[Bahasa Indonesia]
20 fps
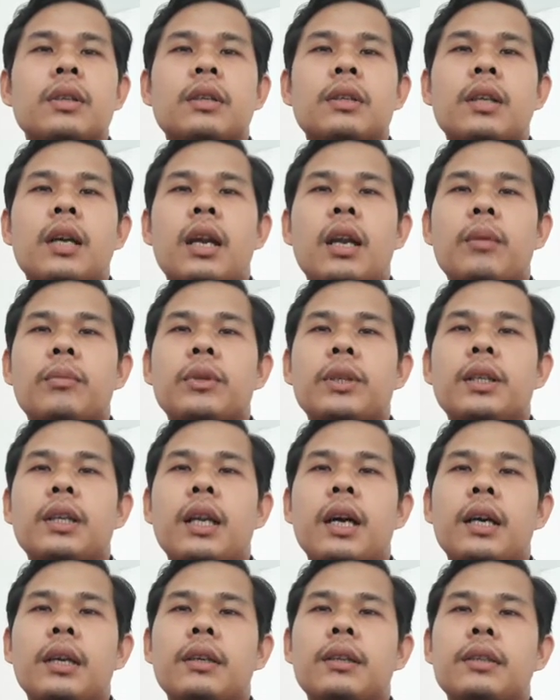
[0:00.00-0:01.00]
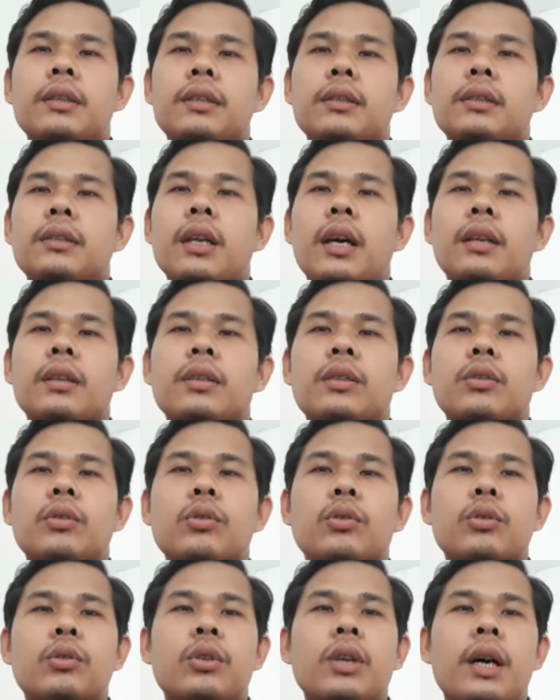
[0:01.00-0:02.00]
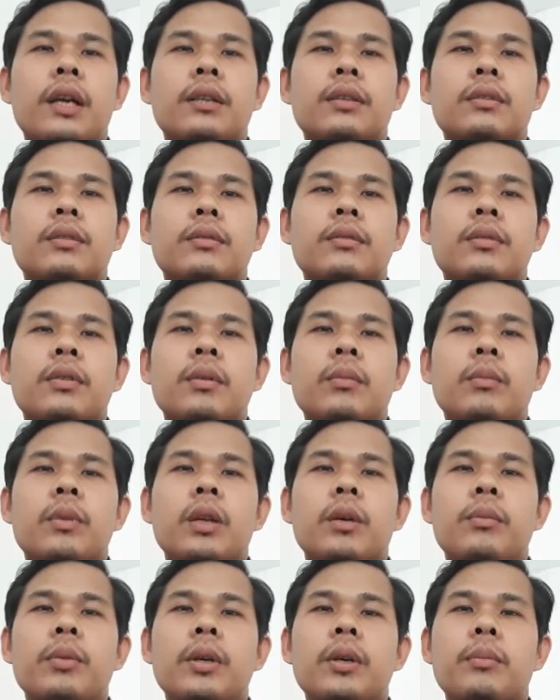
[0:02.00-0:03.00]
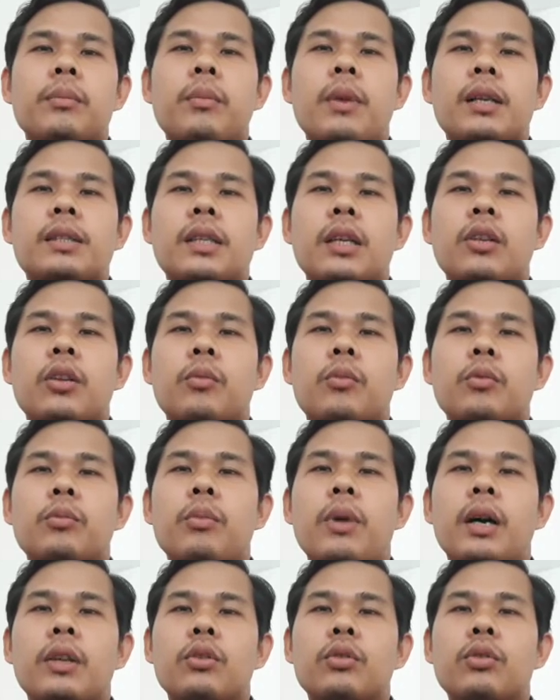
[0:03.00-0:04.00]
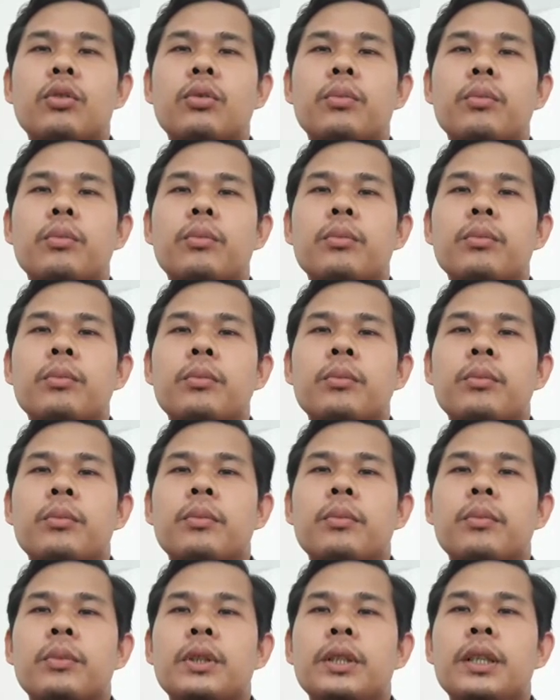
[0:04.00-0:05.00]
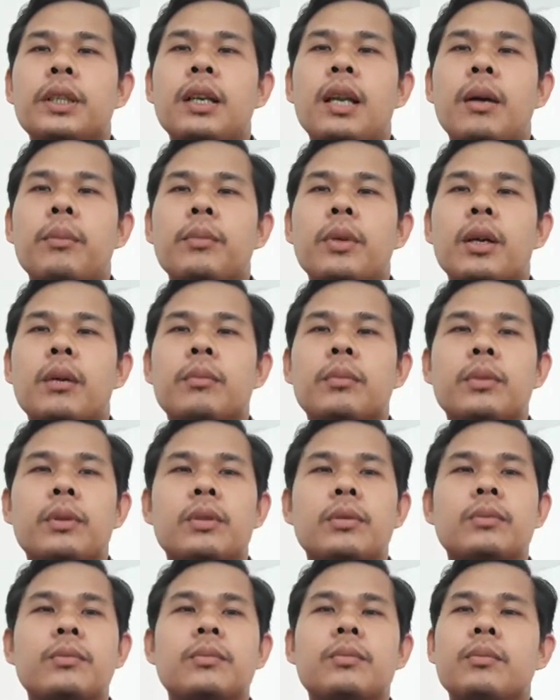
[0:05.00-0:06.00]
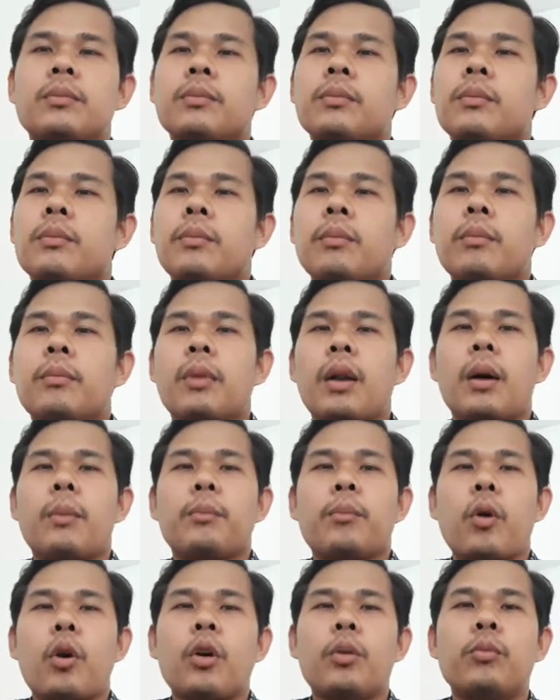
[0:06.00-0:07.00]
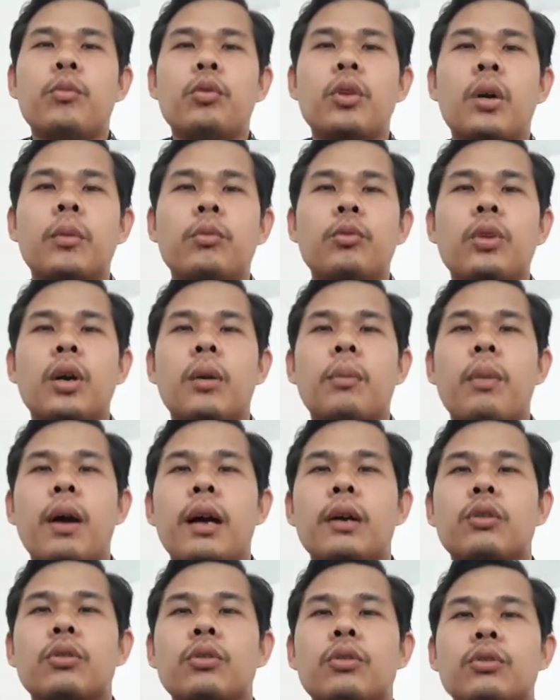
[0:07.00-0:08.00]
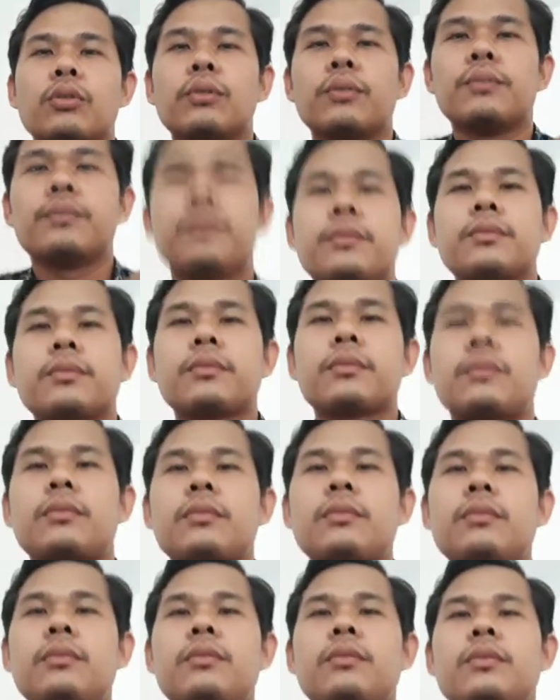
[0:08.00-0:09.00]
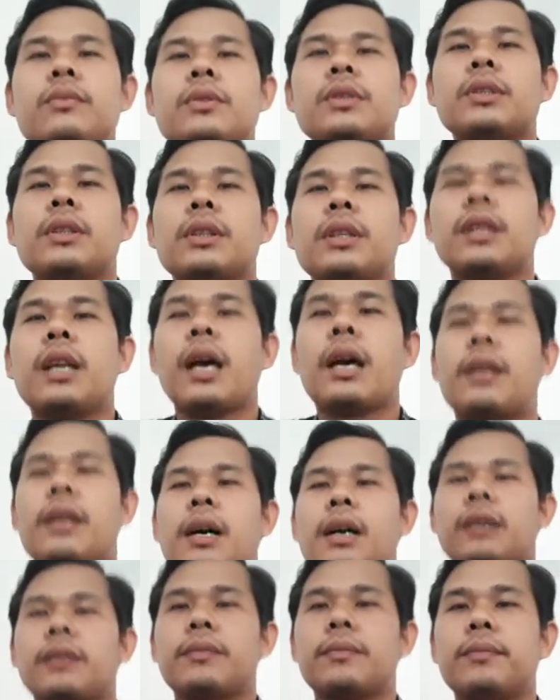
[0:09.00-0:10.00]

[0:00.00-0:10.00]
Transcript: dalam nilai dan keunggulan, lebih emas ataupun batu nilam yang melampaui bunga-bunga bakung di ladang.